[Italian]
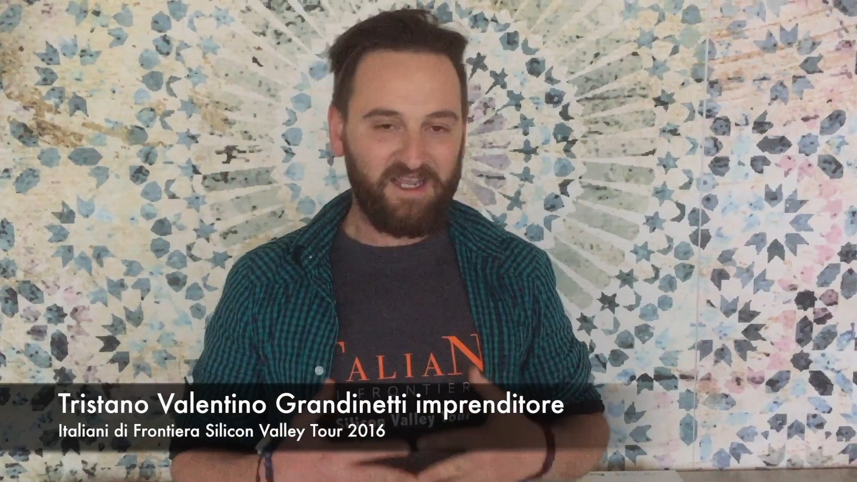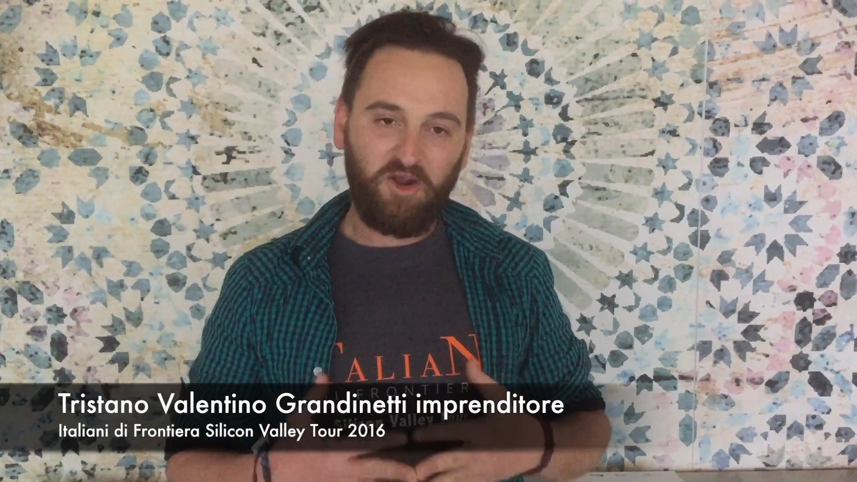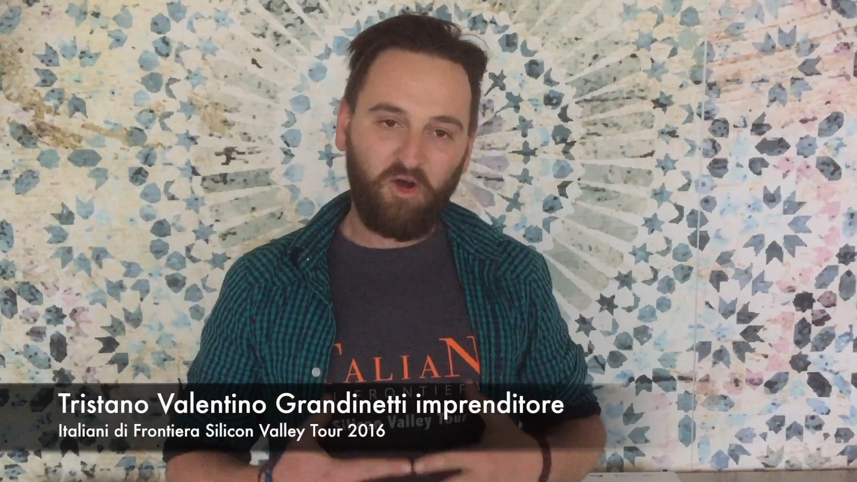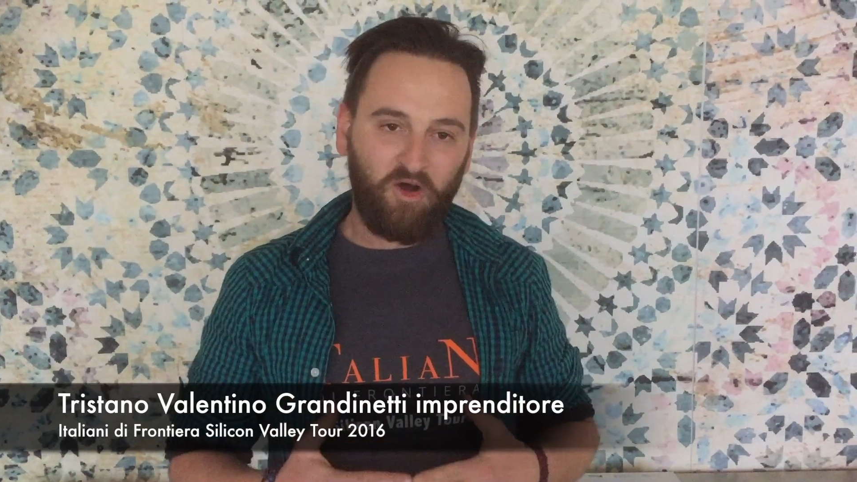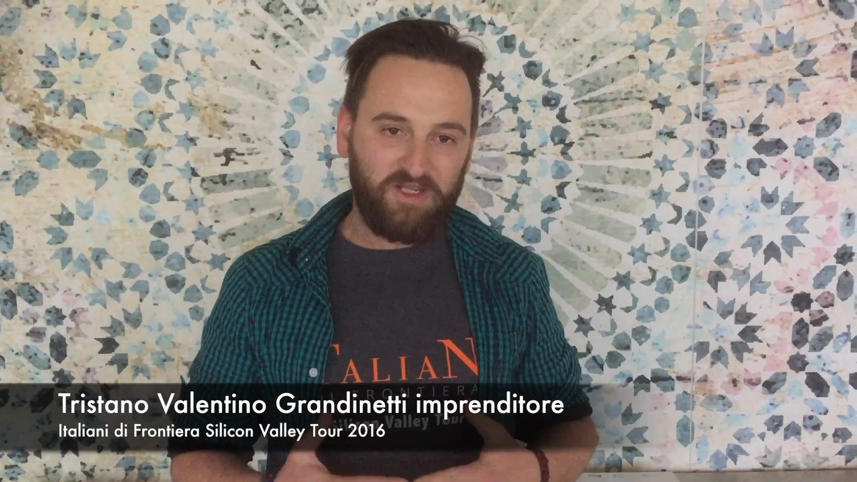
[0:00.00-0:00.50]

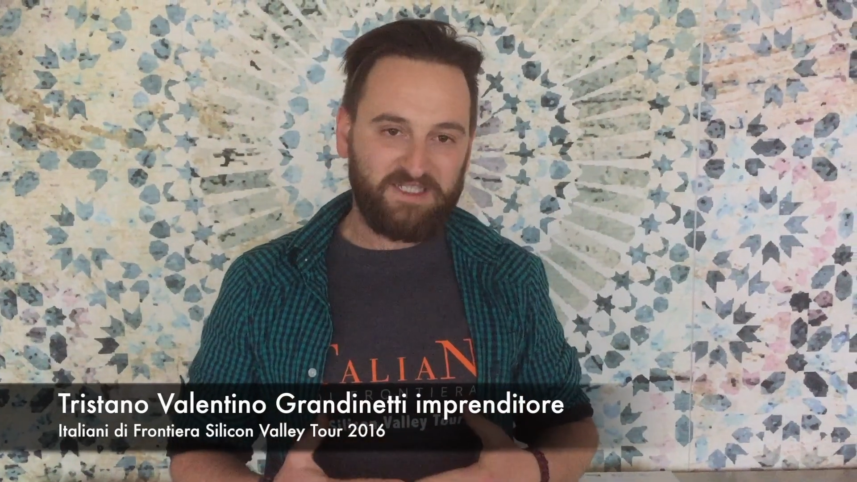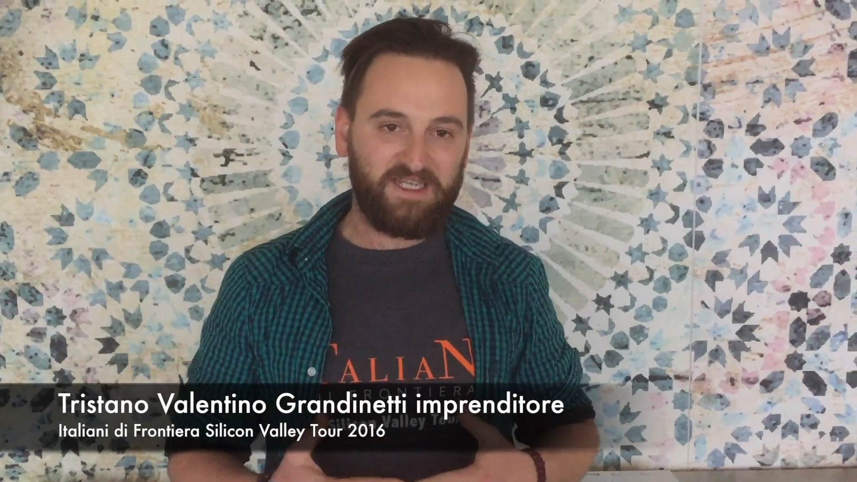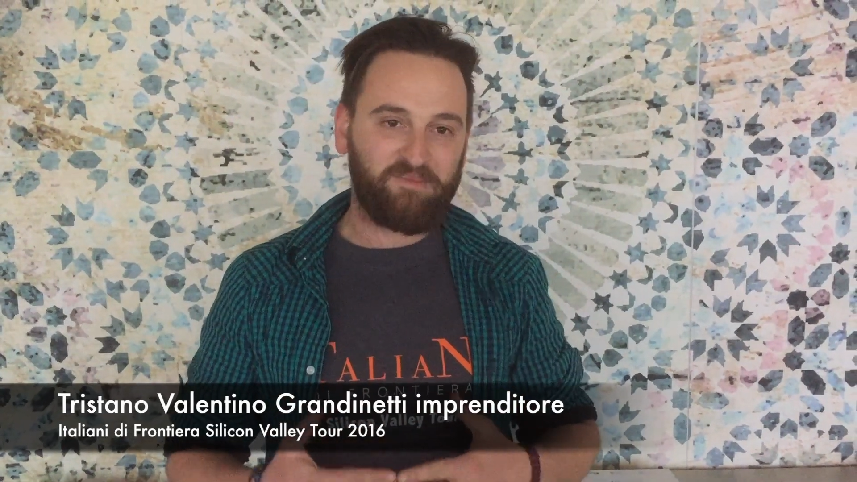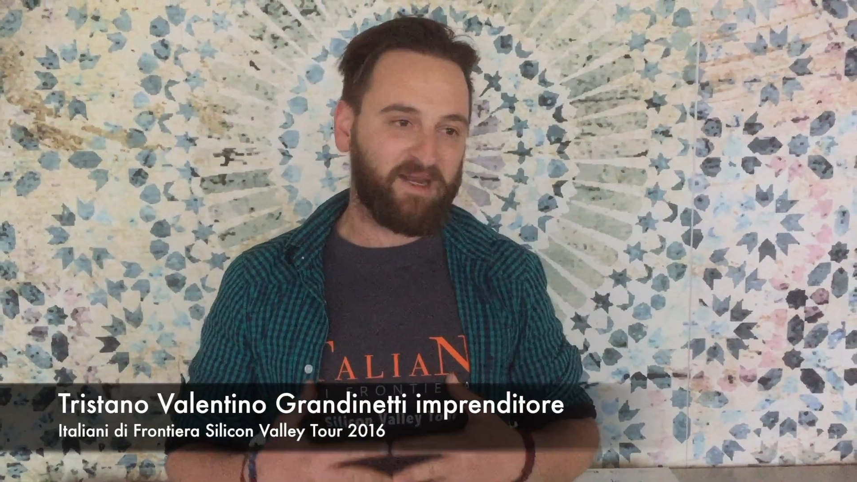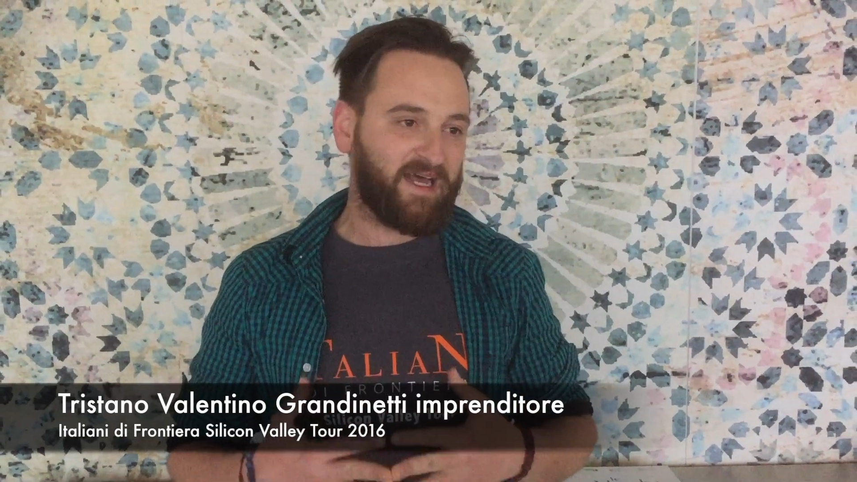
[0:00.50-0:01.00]
cose
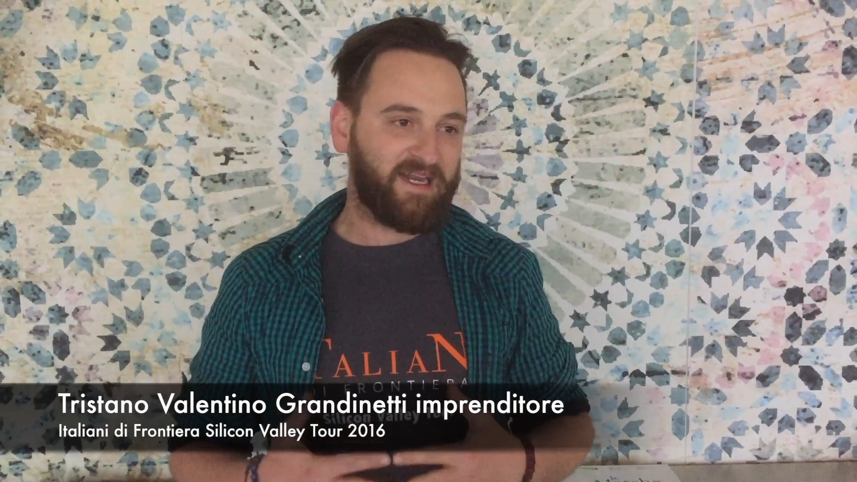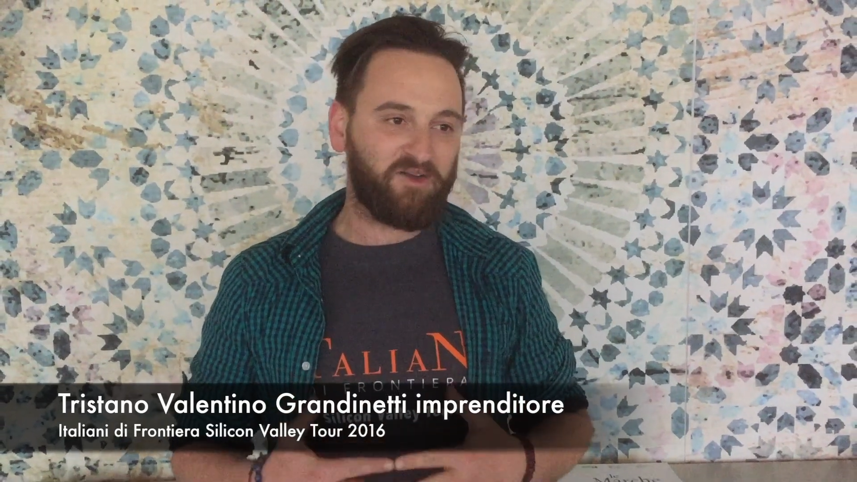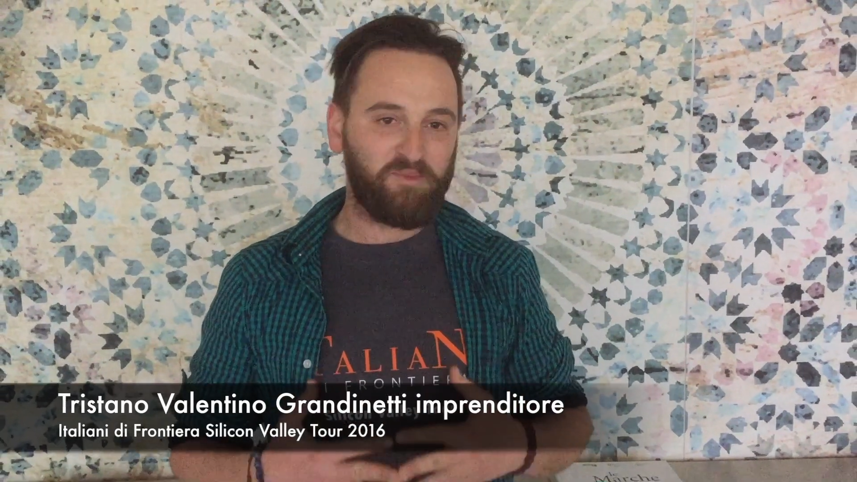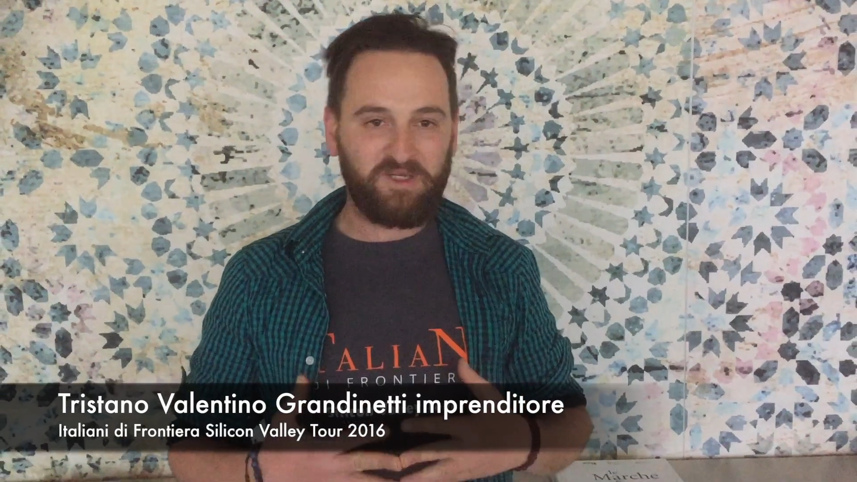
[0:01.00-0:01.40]
e parlare con